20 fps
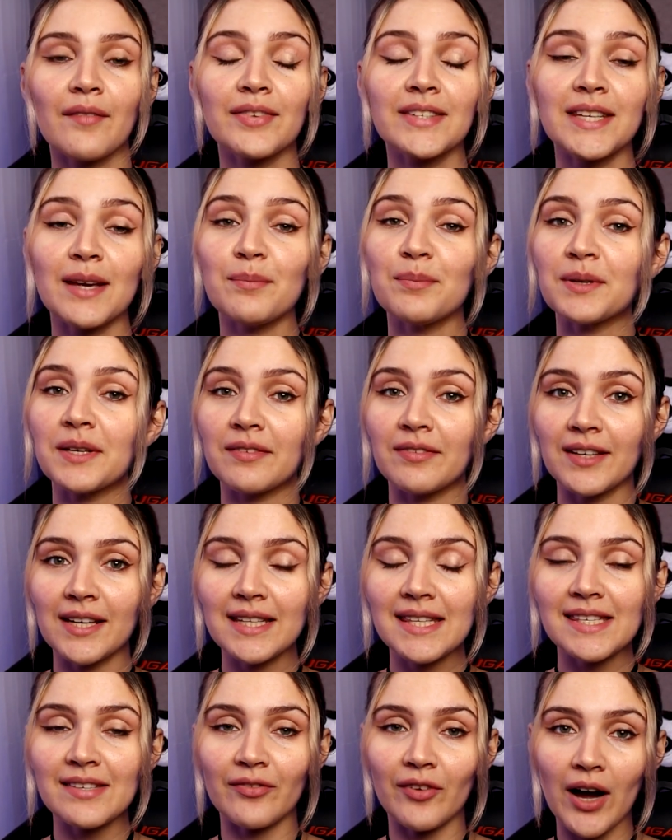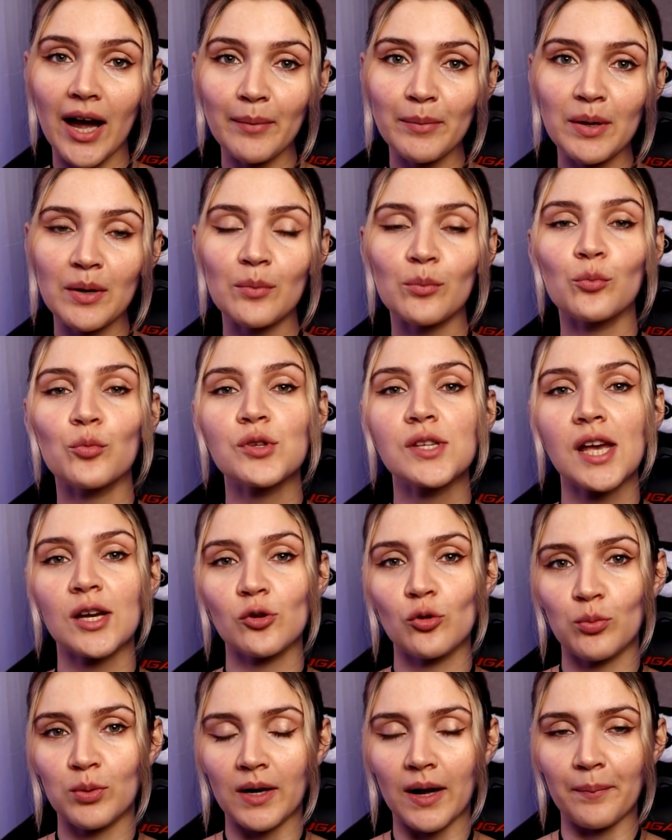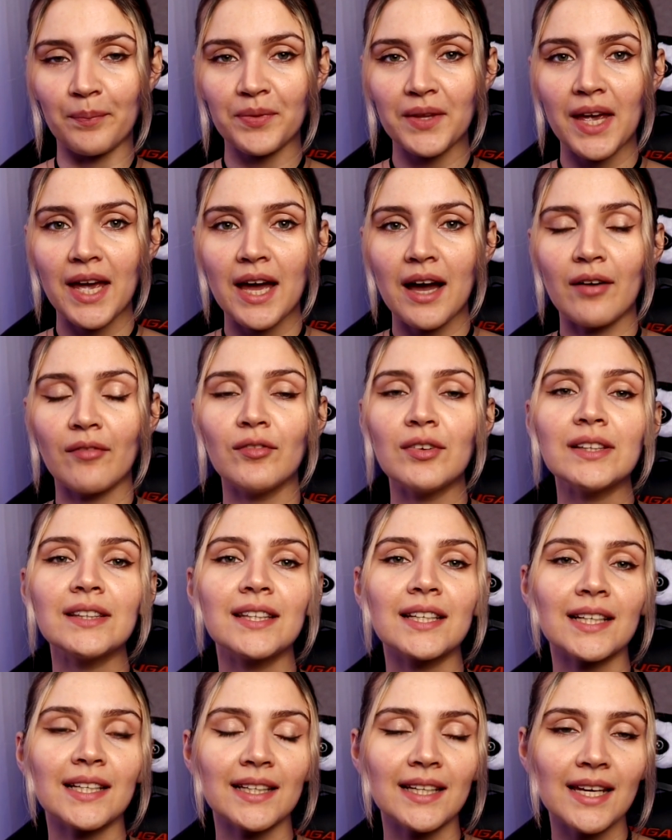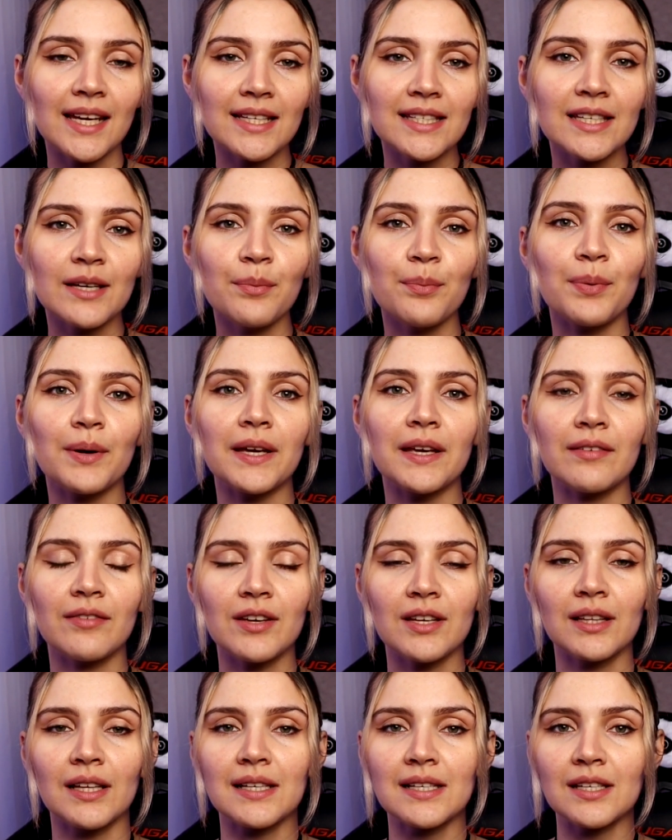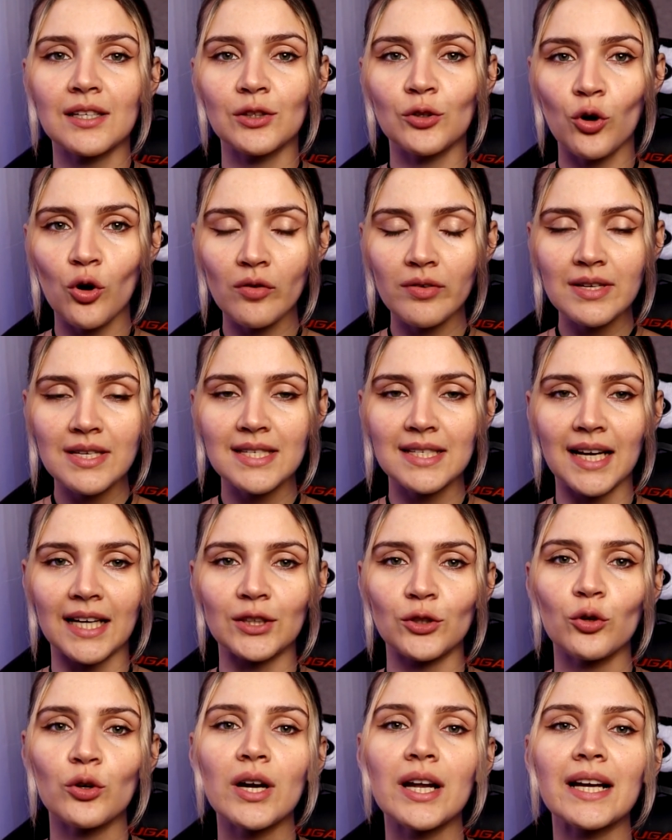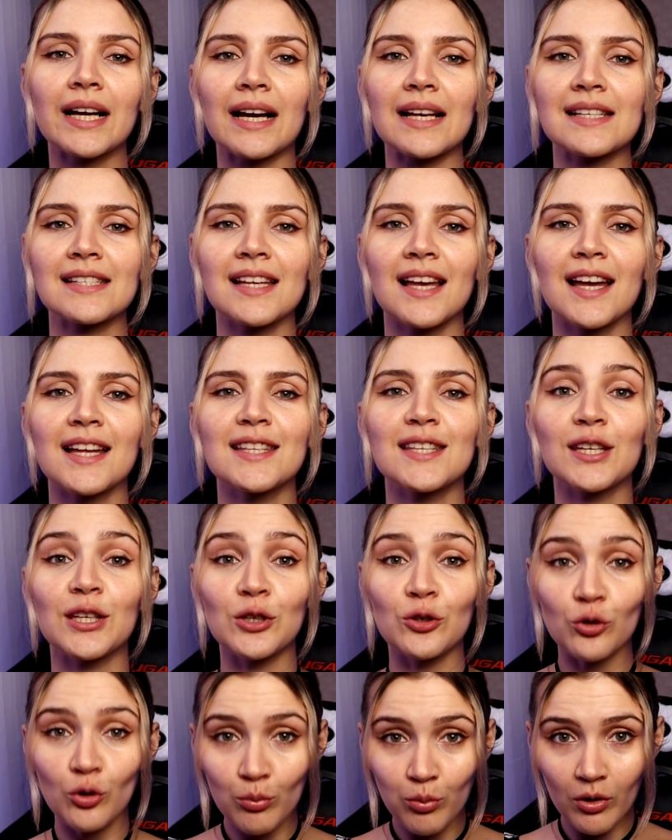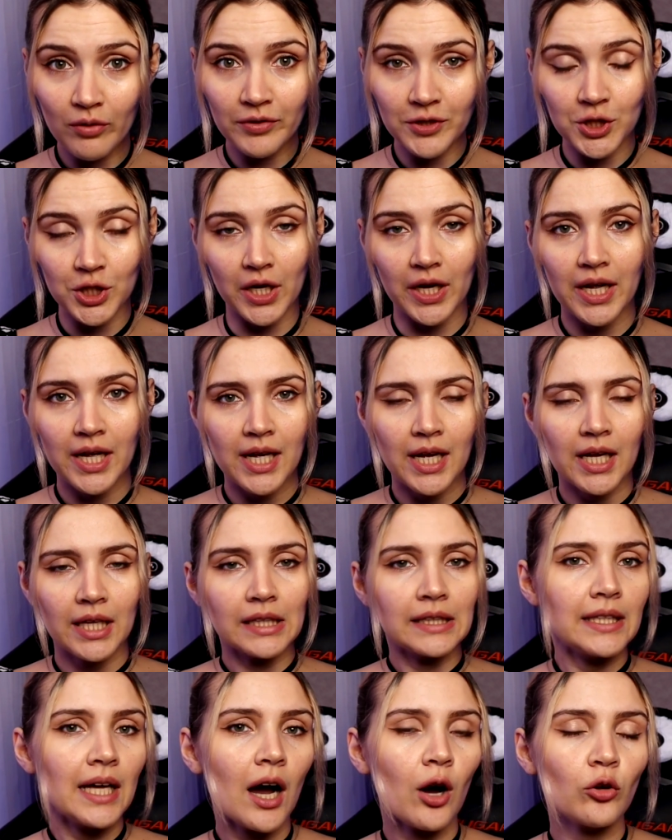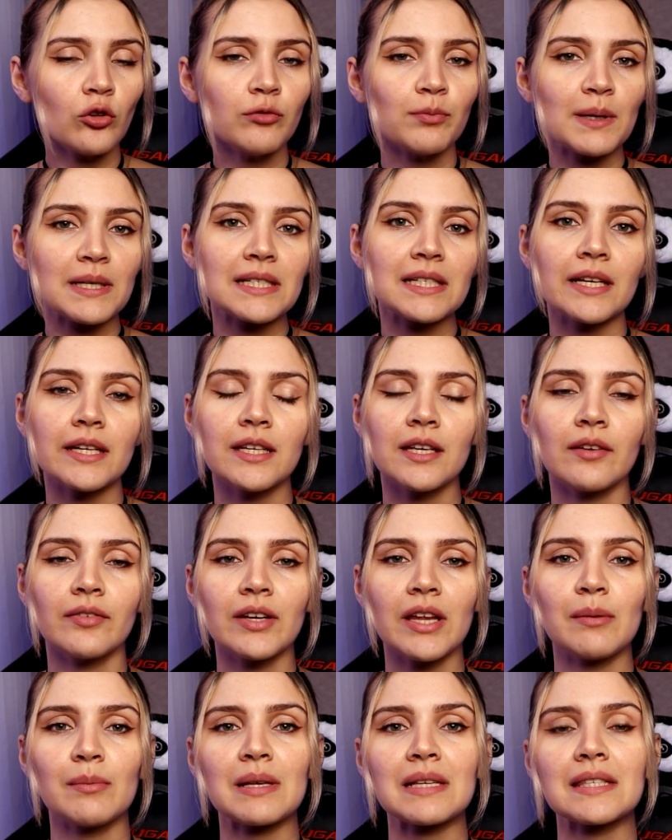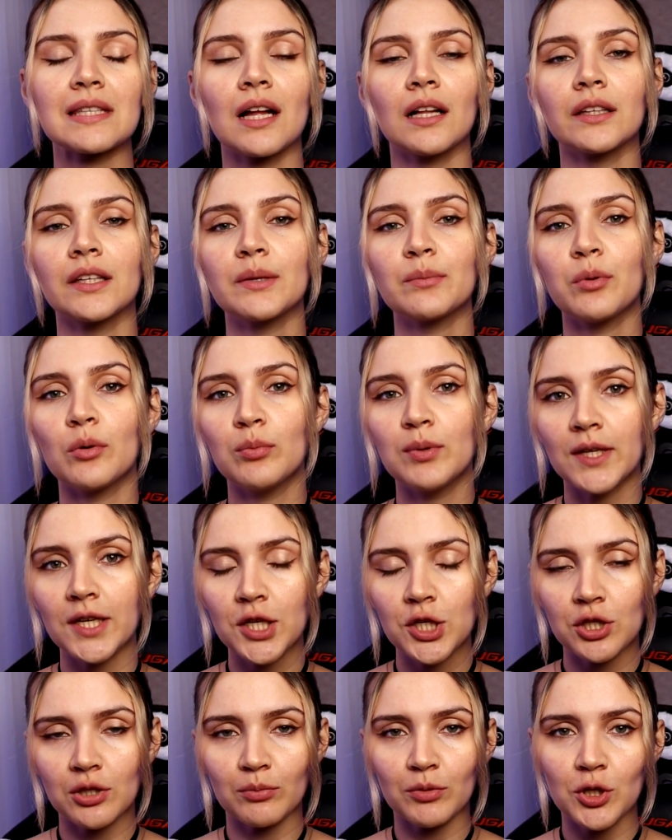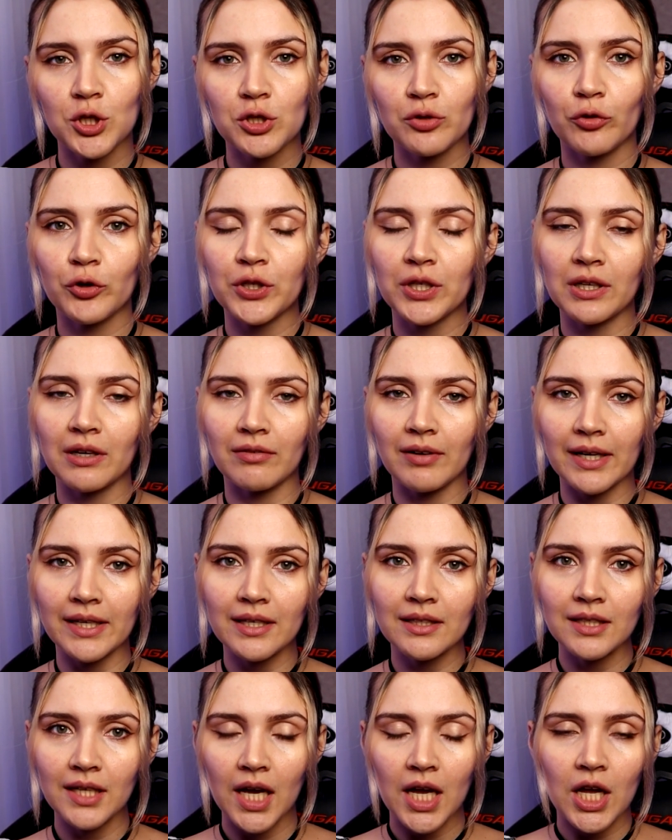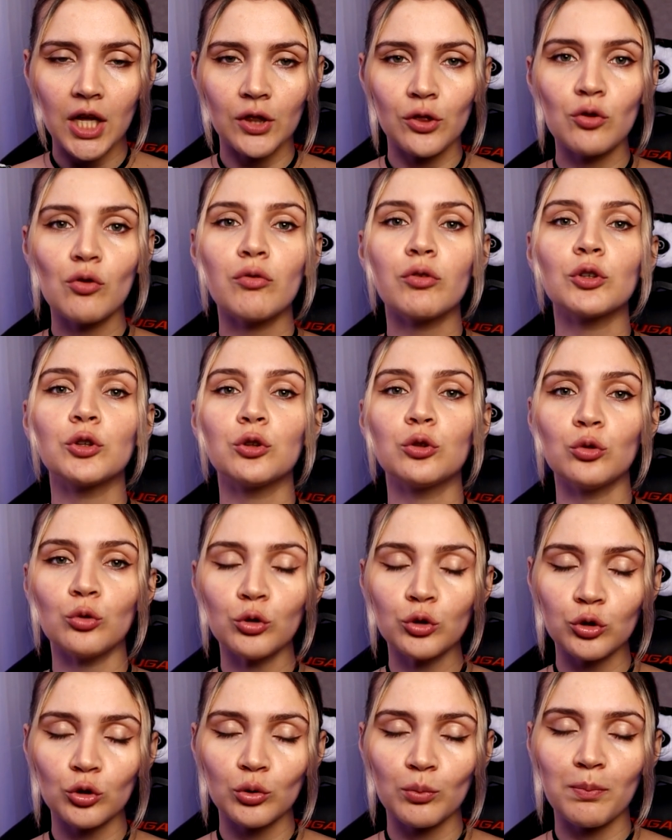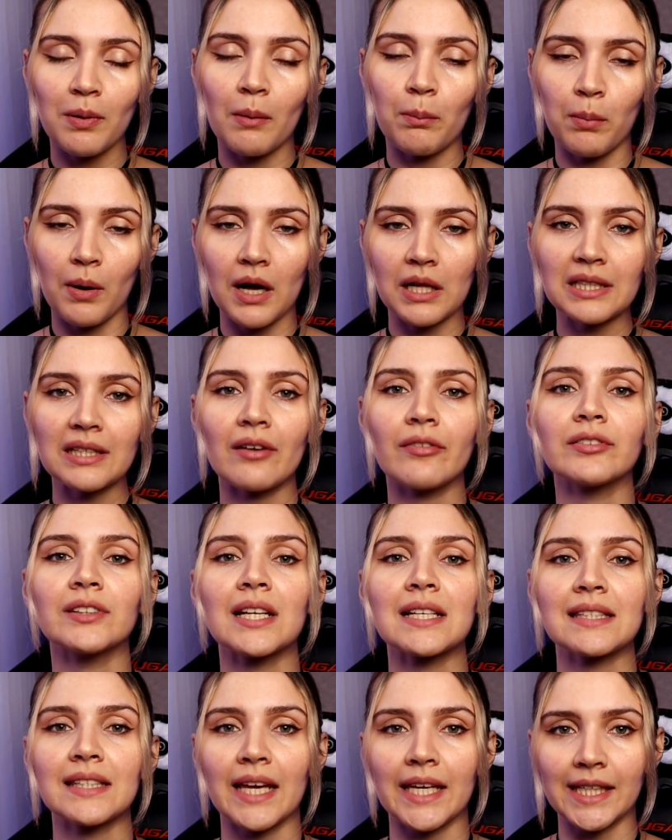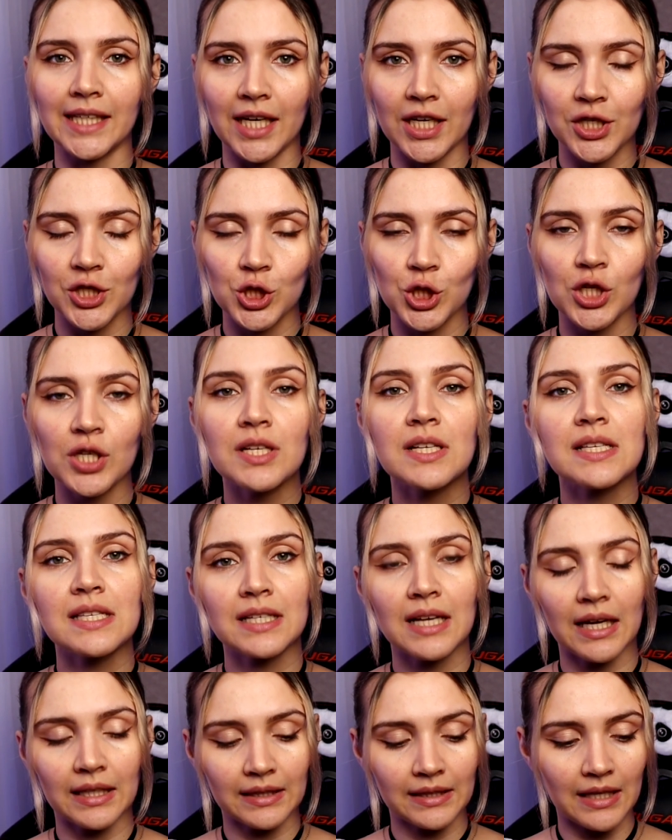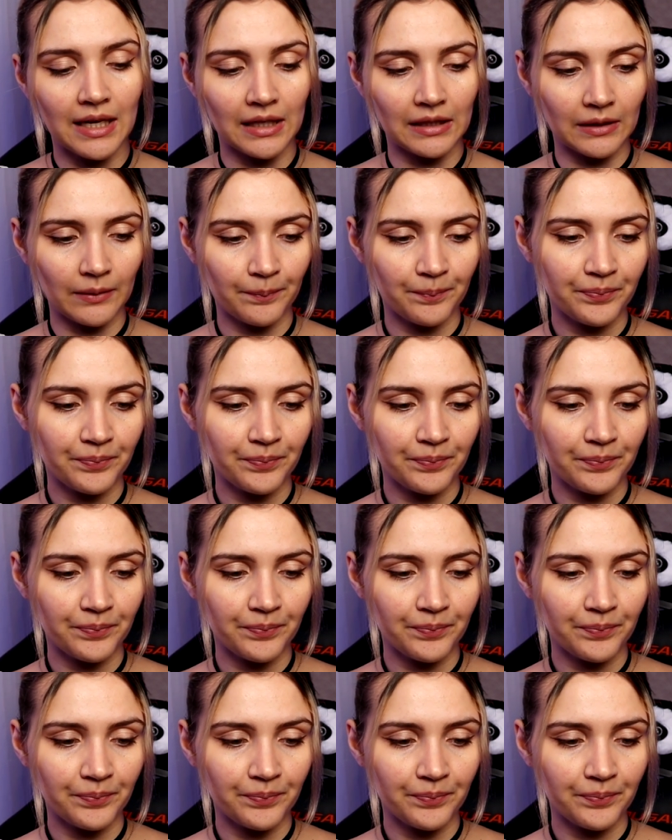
Всем привет, с вами Музарубка. В интернете появилась новость, которая касается Якубовича. Да, он в последнее время стал не публичным, ничего не говорит, но вот тут он попал в настоящий скандал.